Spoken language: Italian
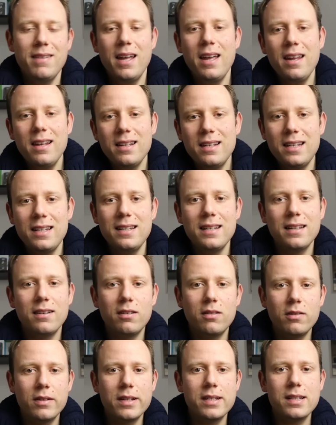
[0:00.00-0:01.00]
E lì
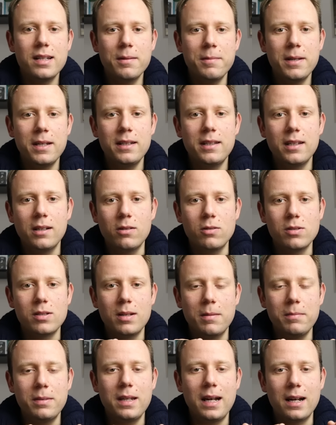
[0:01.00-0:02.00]
onestamente lo
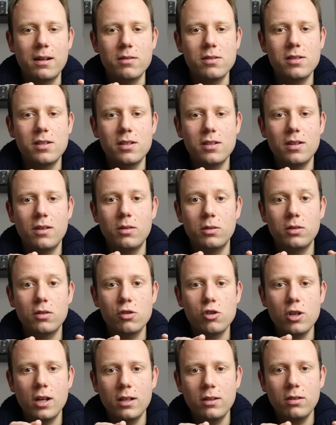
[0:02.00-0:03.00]
Snapdragon
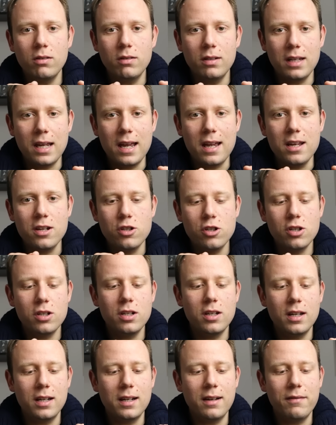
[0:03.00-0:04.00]

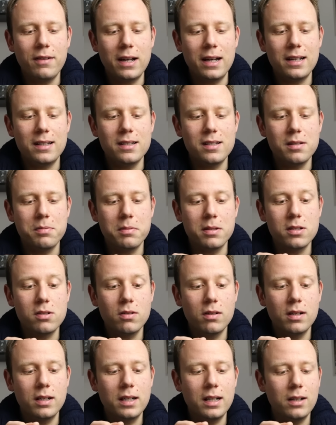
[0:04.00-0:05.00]
810 e la varia
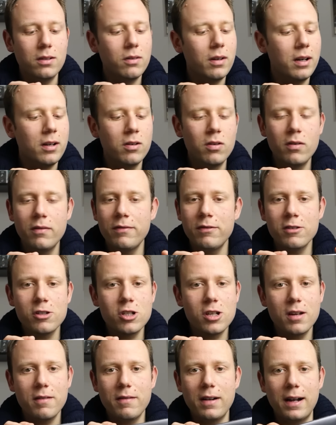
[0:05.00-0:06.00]
dissipazione del calore non
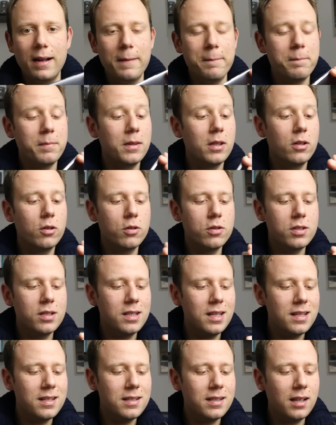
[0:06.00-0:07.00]
faceva la
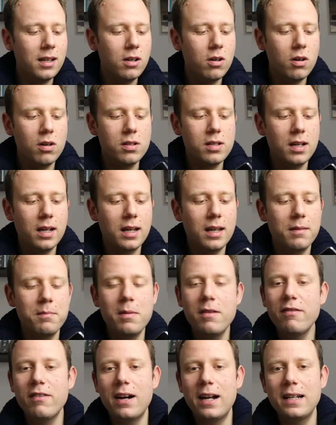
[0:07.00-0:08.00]
stessa cosa che
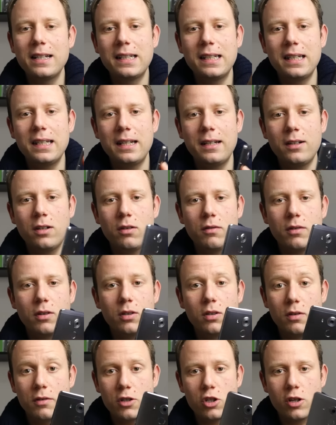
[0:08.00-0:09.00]
mi fa il Kirin
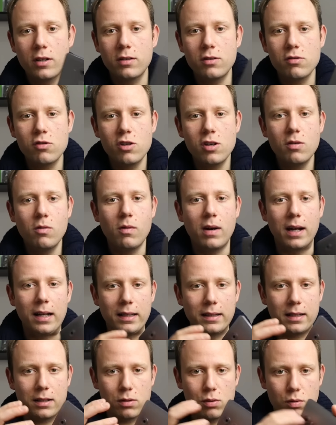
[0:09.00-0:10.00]

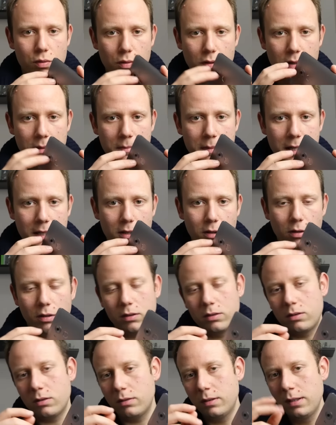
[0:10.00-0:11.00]
950 sulle sull'Mate
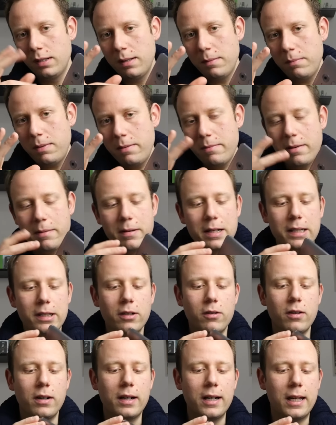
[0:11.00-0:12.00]
8. Prima
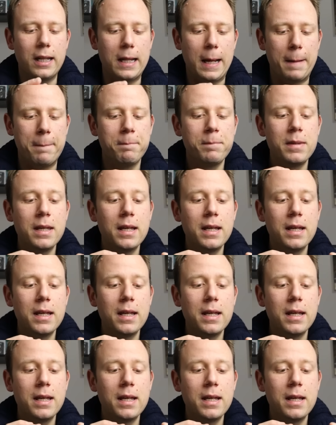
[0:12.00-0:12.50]
particolarità.